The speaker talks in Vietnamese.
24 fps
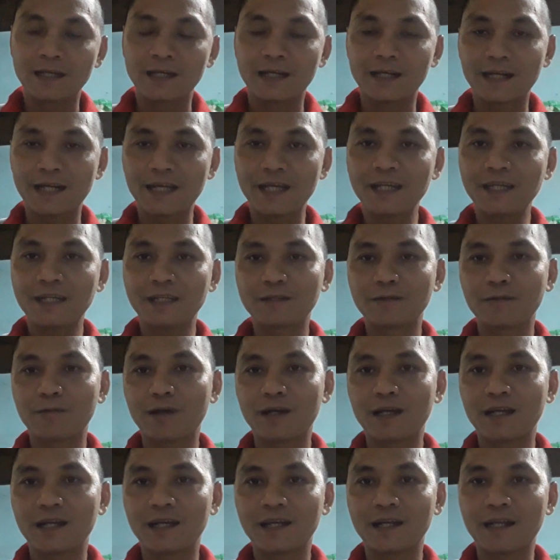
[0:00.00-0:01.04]
led
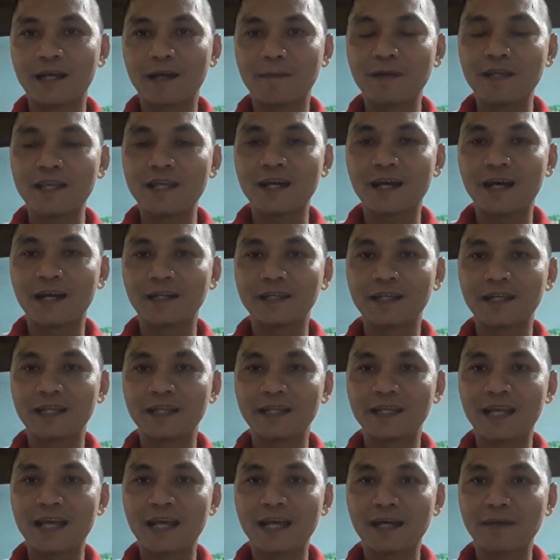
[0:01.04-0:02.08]
hoặc là, là bây giờ
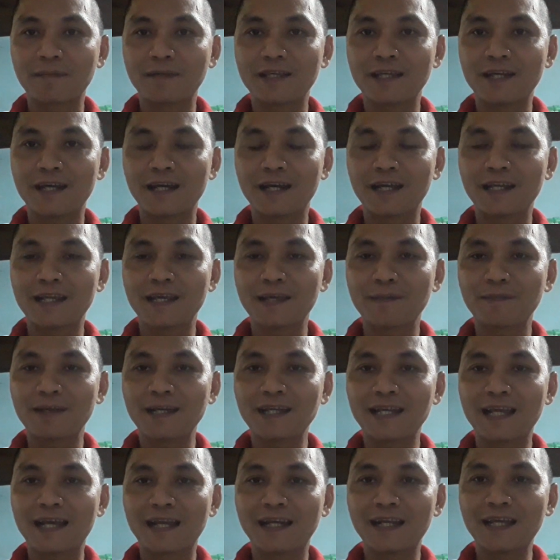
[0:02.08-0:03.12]
thì đèn bây giờ anh em
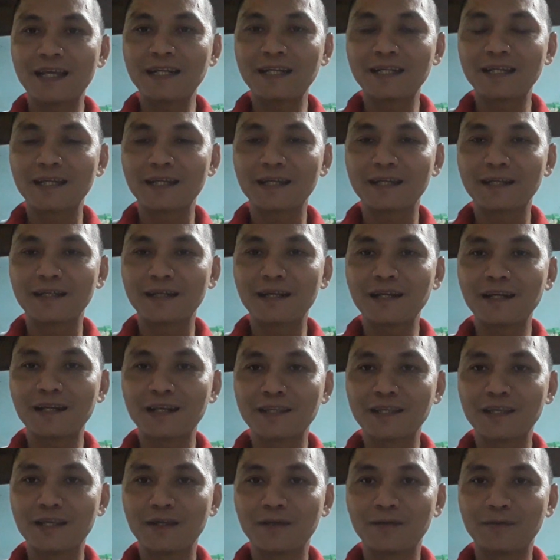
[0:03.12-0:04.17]
thấy đèn led à, rất
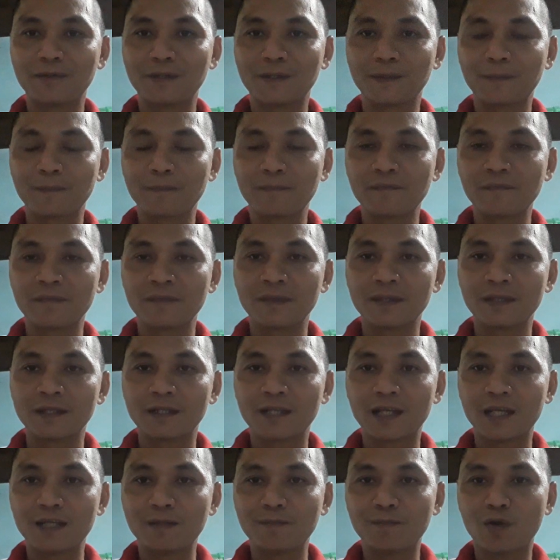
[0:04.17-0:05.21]
là nhiều
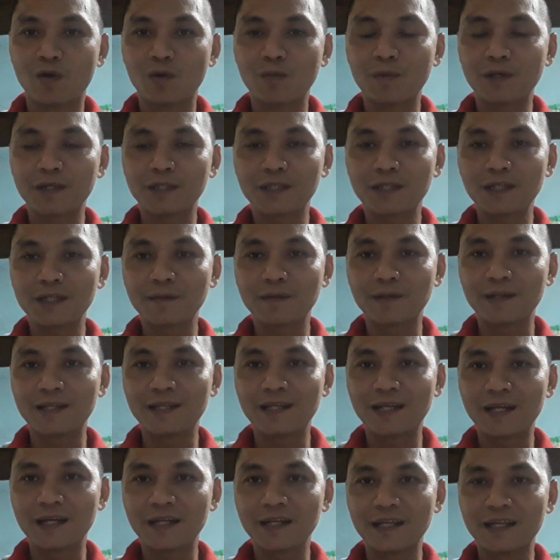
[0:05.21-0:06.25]
thì một cái thiết bị
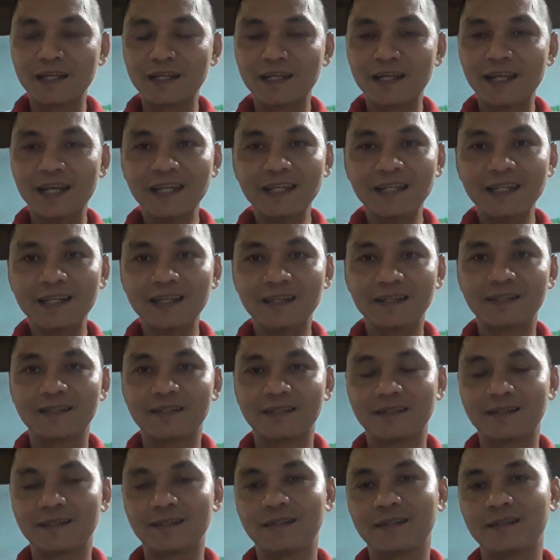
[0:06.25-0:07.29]
điện led á
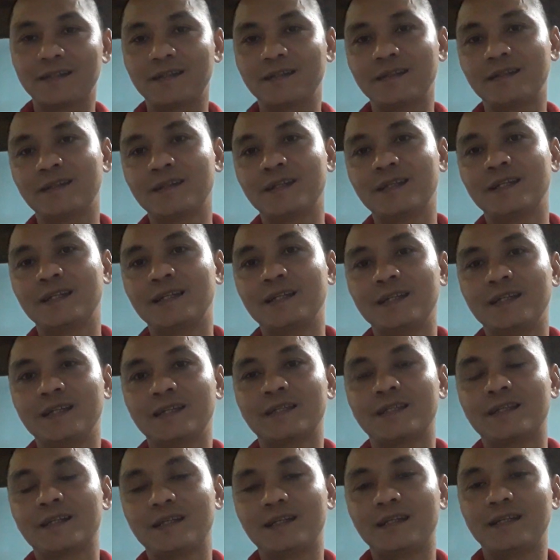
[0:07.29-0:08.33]

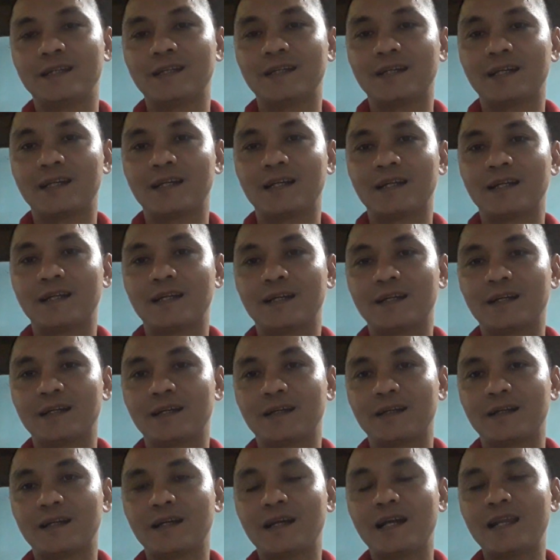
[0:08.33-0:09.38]
thì à,
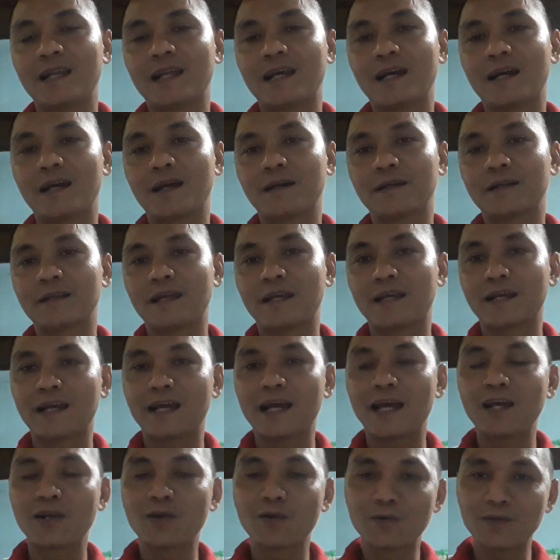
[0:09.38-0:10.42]
hay là đèn
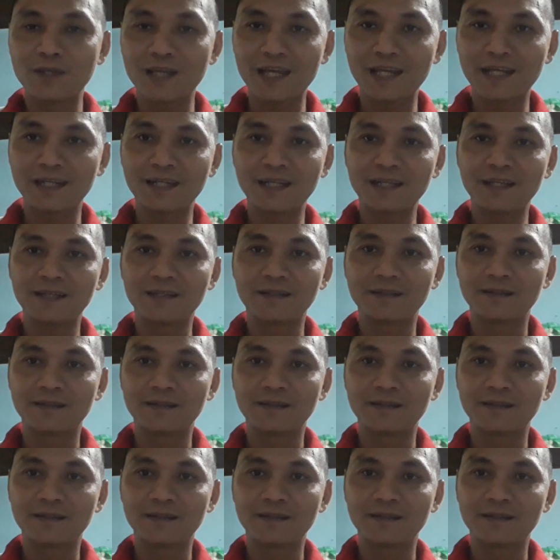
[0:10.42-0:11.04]
halogen đó